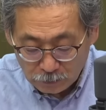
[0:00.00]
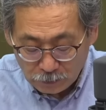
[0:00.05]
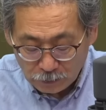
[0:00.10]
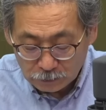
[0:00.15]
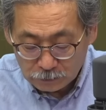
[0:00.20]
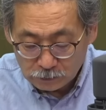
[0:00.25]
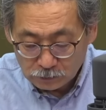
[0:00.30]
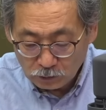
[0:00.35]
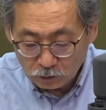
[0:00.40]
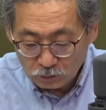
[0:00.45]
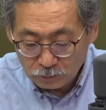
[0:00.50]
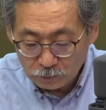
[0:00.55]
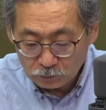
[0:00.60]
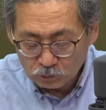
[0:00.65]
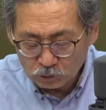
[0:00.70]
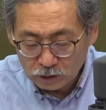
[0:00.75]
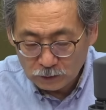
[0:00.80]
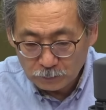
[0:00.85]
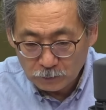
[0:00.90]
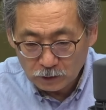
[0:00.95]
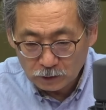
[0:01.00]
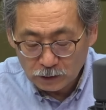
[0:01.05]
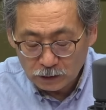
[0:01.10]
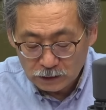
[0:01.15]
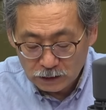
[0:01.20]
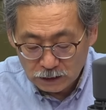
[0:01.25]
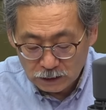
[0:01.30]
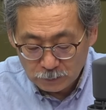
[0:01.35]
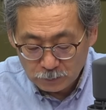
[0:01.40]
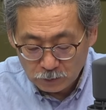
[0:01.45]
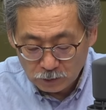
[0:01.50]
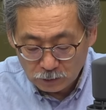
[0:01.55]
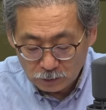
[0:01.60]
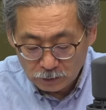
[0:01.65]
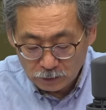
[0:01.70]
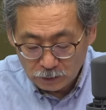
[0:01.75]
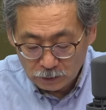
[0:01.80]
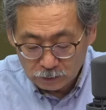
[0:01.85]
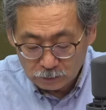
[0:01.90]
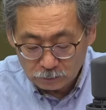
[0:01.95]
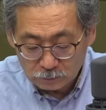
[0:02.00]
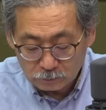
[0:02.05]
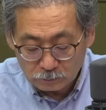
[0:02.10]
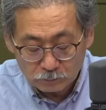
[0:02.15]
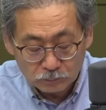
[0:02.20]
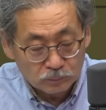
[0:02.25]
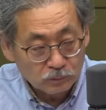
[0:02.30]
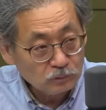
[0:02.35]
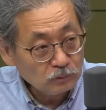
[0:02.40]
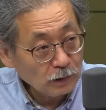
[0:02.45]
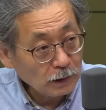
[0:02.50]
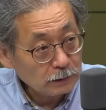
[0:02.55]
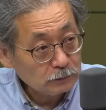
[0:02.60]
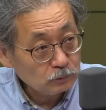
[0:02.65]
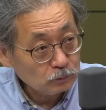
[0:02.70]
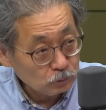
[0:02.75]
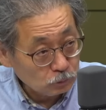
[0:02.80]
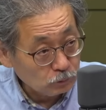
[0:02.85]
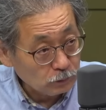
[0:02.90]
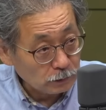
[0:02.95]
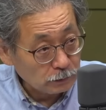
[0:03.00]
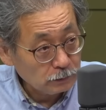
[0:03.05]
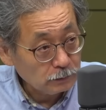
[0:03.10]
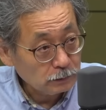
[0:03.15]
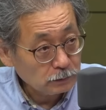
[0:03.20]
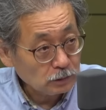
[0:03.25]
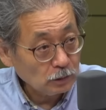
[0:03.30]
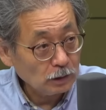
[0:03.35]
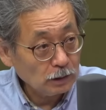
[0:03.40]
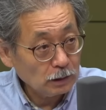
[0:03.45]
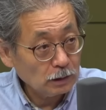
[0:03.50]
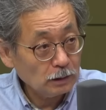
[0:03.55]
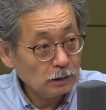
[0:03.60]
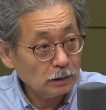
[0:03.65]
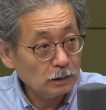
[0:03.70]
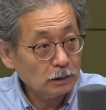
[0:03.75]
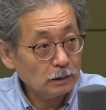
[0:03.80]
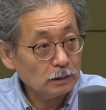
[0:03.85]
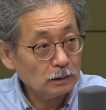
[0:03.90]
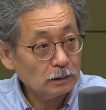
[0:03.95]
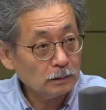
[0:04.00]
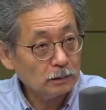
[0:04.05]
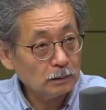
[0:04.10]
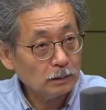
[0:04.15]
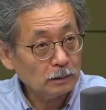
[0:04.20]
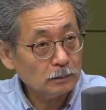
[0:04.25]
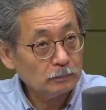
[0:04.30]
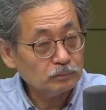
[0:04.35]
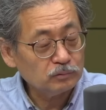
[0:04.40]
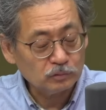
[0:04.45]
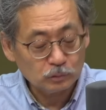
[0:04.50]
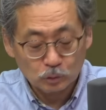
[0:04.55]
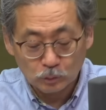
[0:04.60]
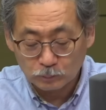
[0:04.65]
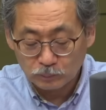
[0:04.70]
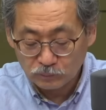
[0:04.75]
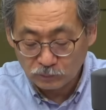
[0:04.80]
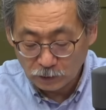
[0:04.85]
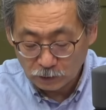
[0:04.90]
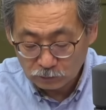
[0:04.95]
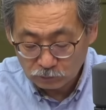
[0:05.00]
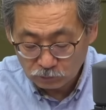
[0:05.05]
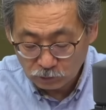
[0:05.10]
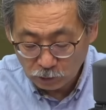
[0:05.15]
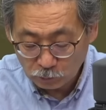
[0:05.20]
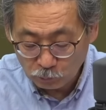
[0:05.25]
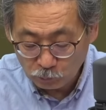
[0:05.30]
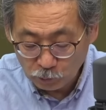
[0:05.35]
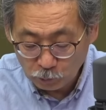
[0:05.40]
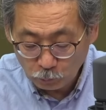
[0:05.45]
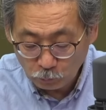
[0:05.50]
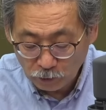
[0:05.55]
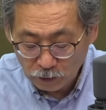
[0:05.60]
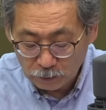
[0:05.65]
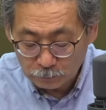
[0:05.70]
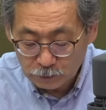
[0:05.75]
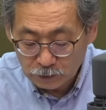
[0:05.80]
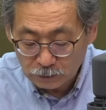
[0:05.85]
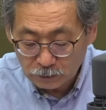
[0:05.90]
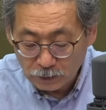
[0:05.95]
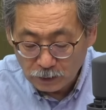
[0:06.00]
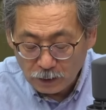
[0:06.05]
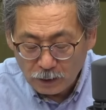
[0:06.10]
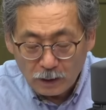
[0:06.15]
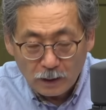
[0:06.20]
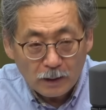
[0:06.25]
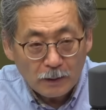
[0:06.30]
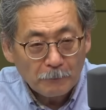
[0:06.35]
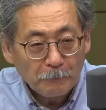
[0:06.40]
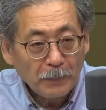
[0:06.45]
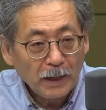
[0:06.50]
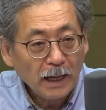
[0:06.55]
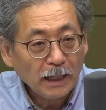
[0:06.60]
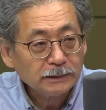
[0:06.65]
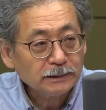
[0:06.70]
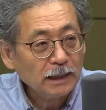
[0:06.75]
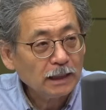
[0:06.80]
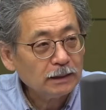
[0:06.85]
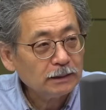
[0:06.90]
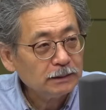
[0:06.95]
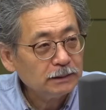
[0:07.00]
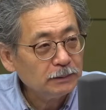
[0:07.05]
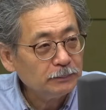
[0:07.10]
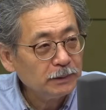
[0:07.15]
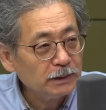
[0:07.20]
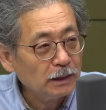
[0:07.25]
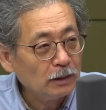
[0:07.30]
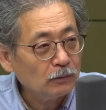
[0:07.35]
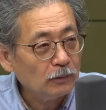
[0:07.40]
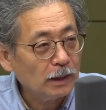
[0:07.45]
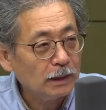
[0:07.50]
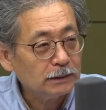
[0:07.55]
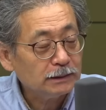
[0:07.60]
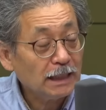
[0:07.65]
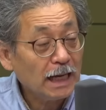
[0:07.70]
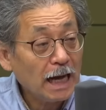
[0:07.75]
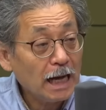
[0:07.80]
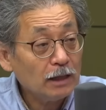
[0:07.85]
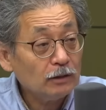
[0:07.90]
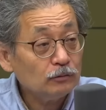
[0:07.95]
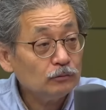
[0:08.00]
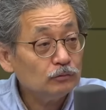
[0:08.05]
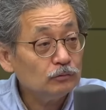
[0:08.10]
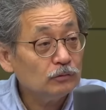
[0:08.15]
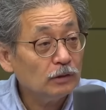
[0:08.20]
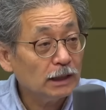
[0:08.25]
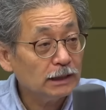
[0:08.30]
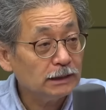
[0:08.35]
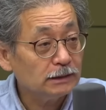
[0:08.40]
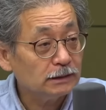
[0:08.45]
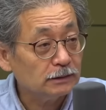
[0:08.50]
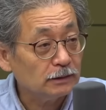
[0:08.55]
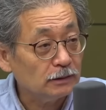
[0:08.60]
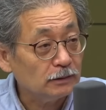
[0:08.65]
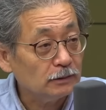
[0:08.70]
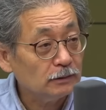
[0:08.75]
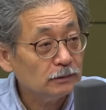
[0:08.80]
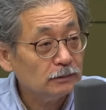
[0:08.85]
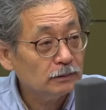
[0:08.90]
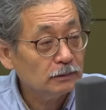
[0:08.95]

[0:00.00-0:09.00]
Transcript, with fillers: 사실 1960년대, 70년대에는 부안군, 전라북도 어, 부안군의 위도에 가면 파장금이라고 하는 항구가 있어요.